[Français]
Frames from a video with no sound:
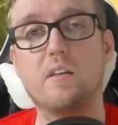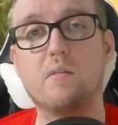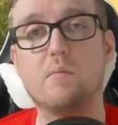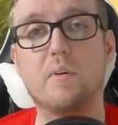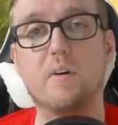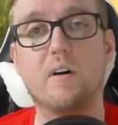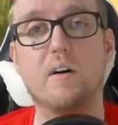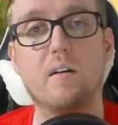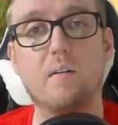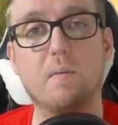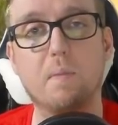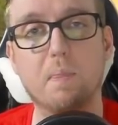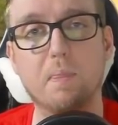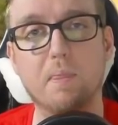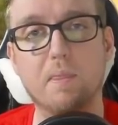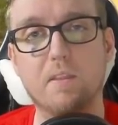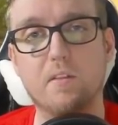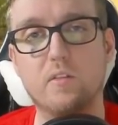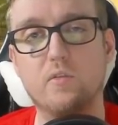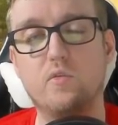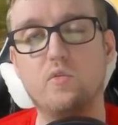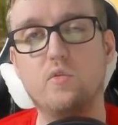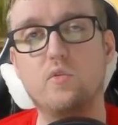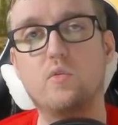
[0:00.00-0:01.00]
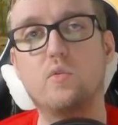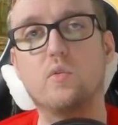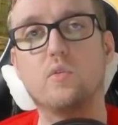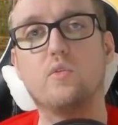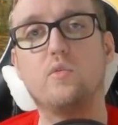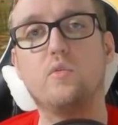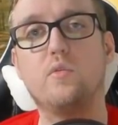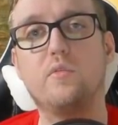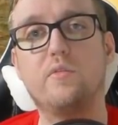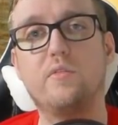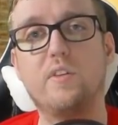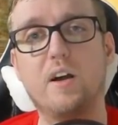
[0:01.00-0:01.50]
pas, du
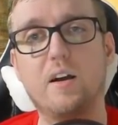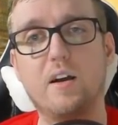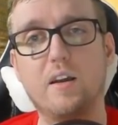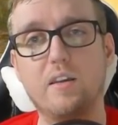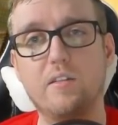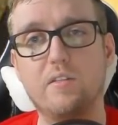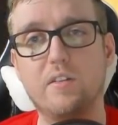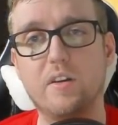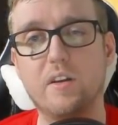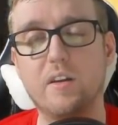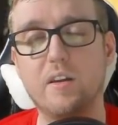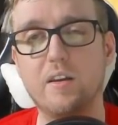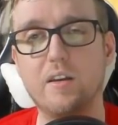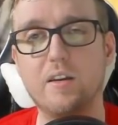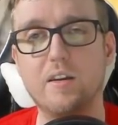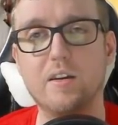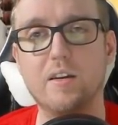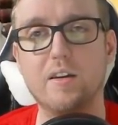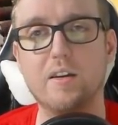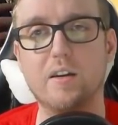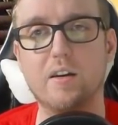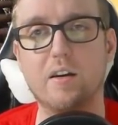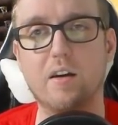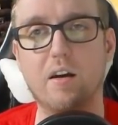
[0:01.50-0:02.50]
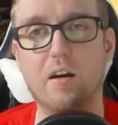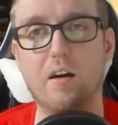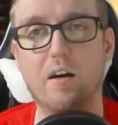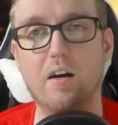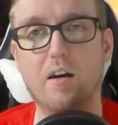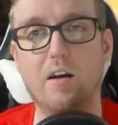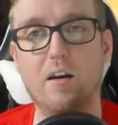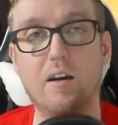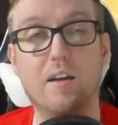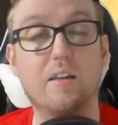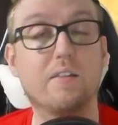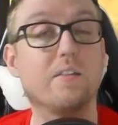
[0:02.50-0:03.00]
contenu va arriver.
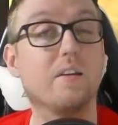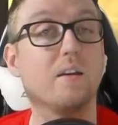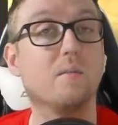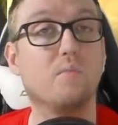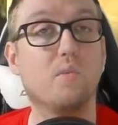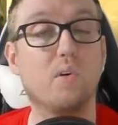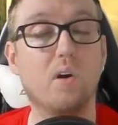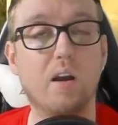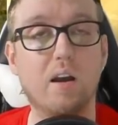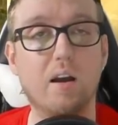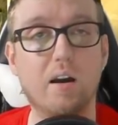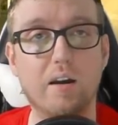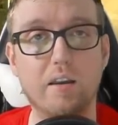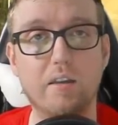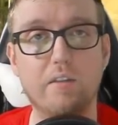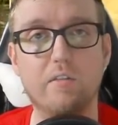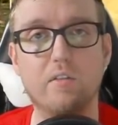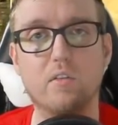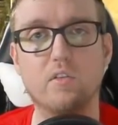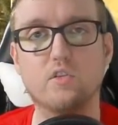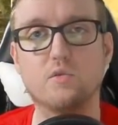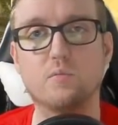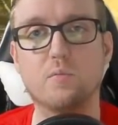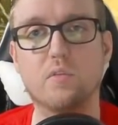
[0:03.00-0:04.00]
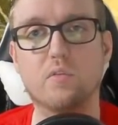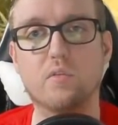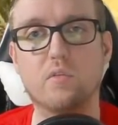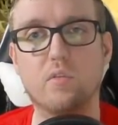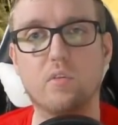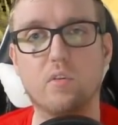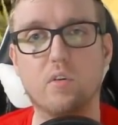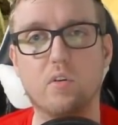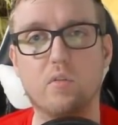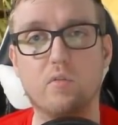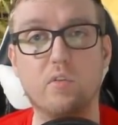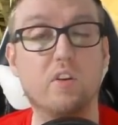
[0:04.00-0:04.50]
Euh, la la points arrive, je pense
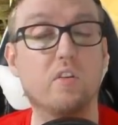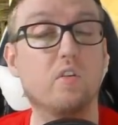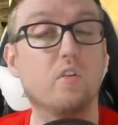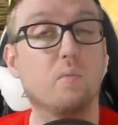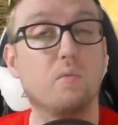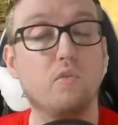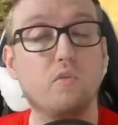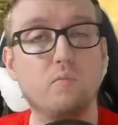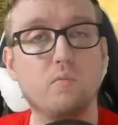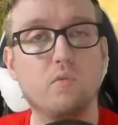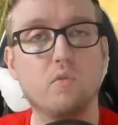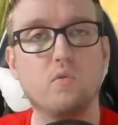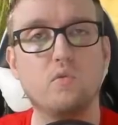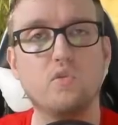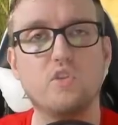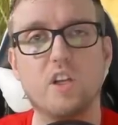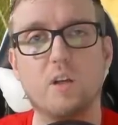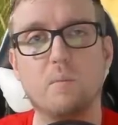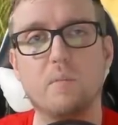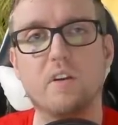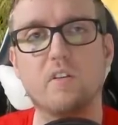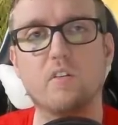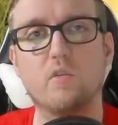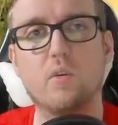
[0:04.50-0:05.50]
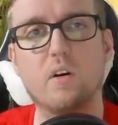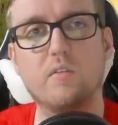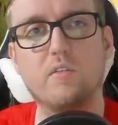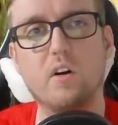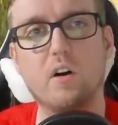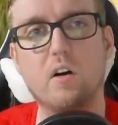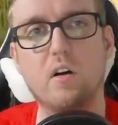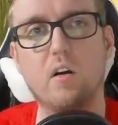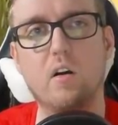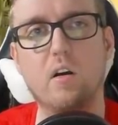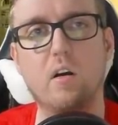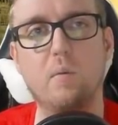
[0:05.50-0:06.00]
que vous êtes en plus beaucoup, j'ai l'impression
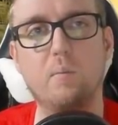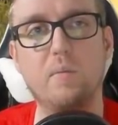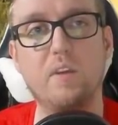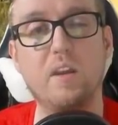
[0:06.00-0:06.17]
d'avoir euh, mis